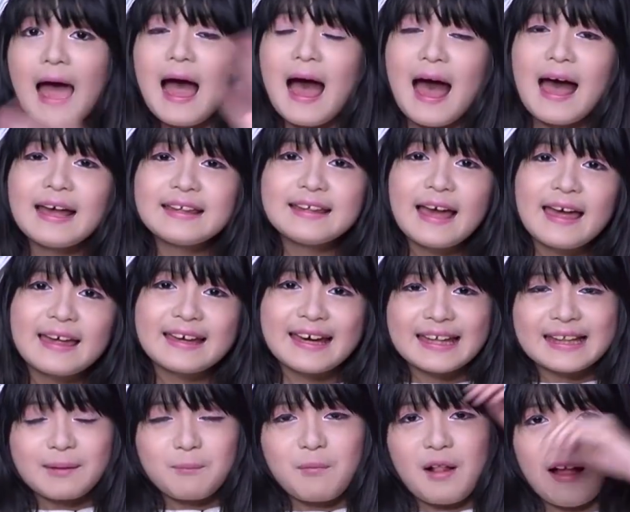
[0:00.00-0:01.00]
Hai guys,
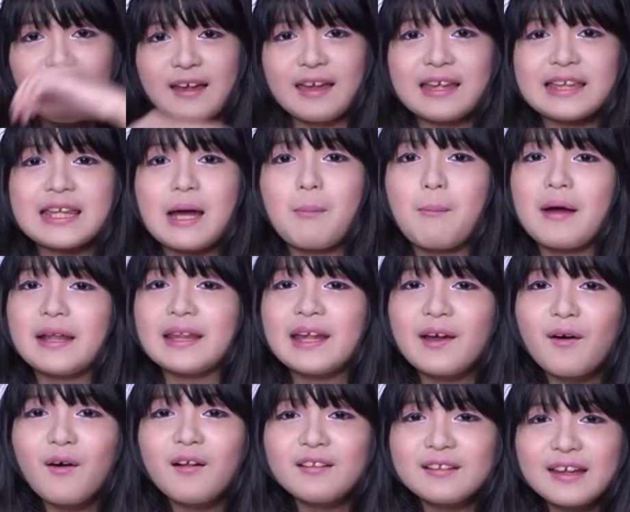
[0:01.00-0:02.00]
ketemu lagi sama
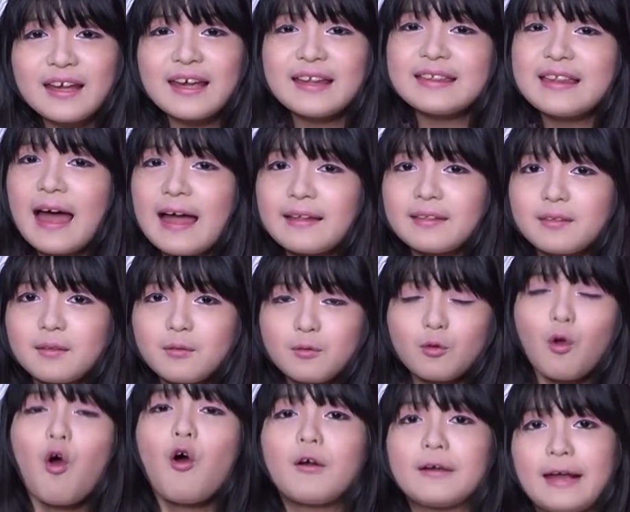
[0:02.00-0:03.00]
Nicole nih dan
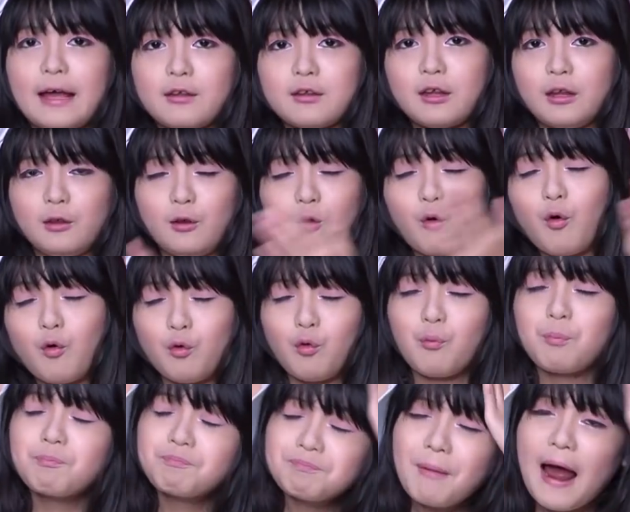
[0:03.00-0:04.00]
oh ya sini Nicole
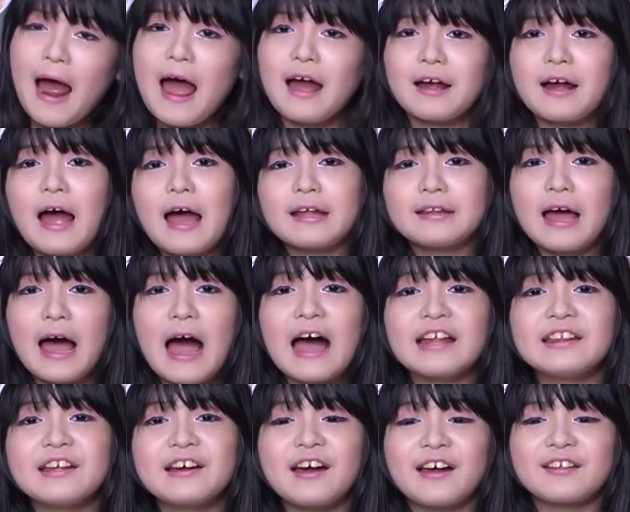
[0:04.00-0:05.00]
lupa nggak
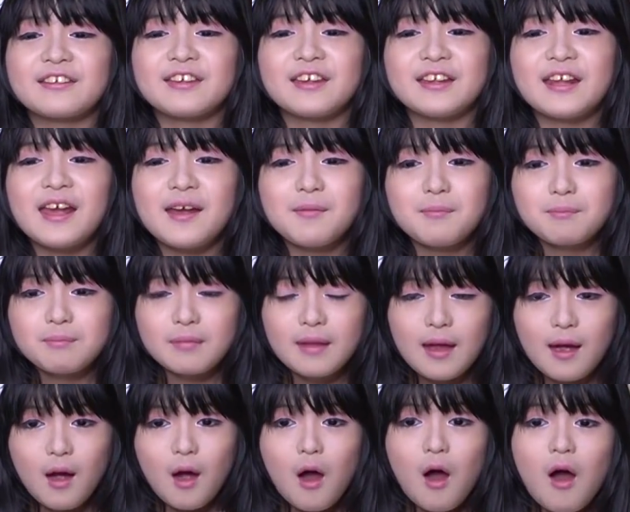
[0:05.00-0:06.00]
ada anak kan sini.
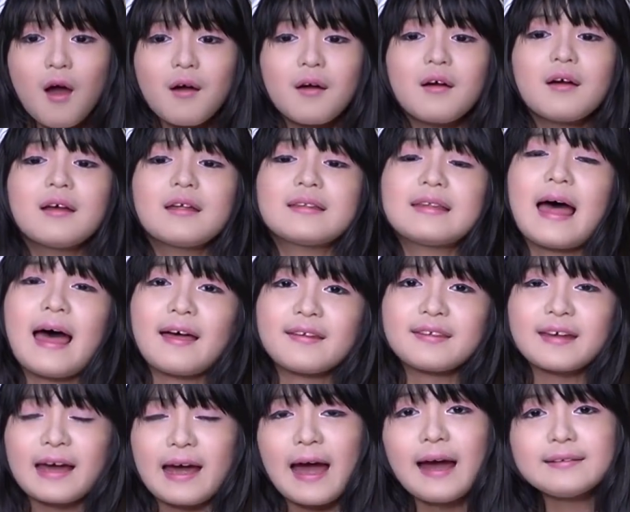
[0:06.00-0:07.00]
Nah,
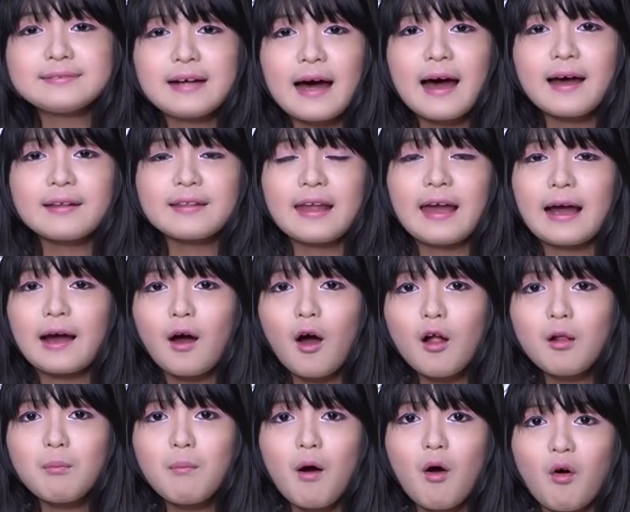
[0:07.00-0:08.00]
sekarang
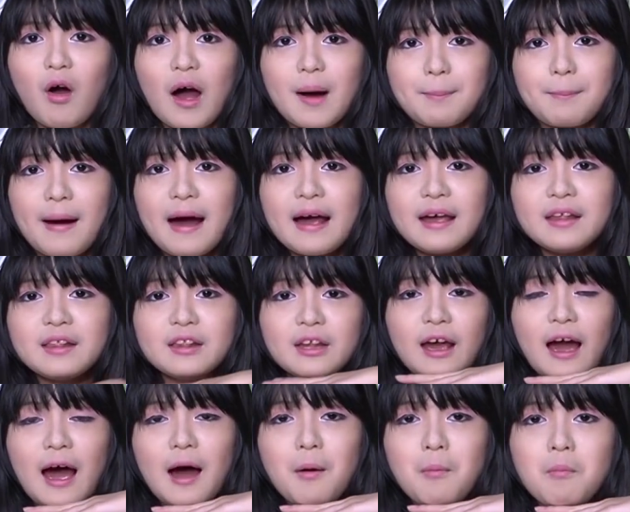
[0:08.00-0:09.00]
Nicole mau ngapain
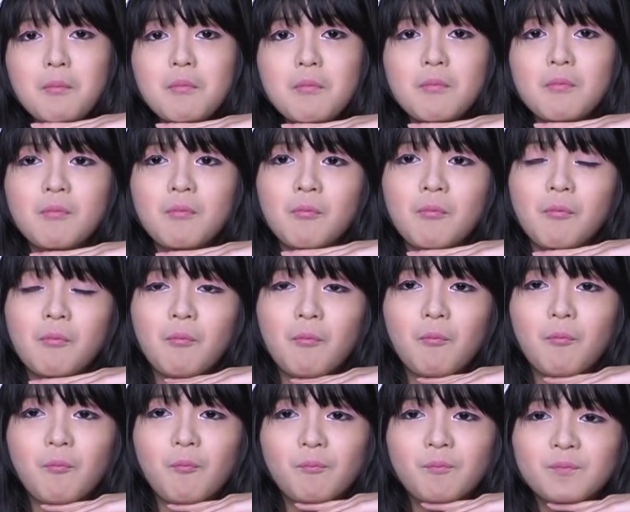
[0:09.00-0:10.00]
ya?
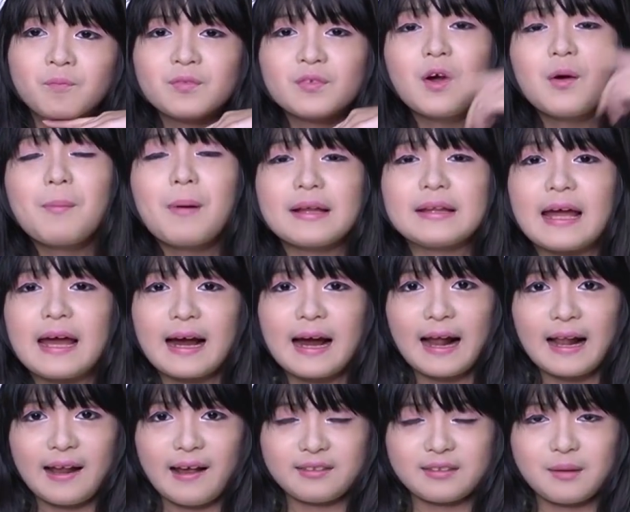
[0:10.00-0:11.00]
Hmm, coba deh
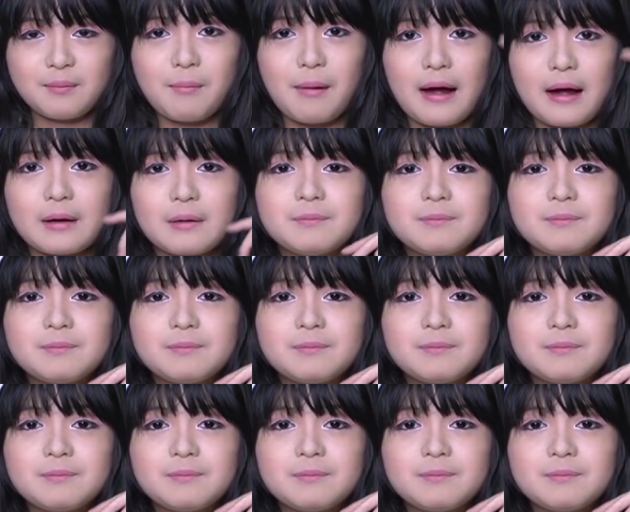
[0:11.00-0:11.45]
kalian tebak.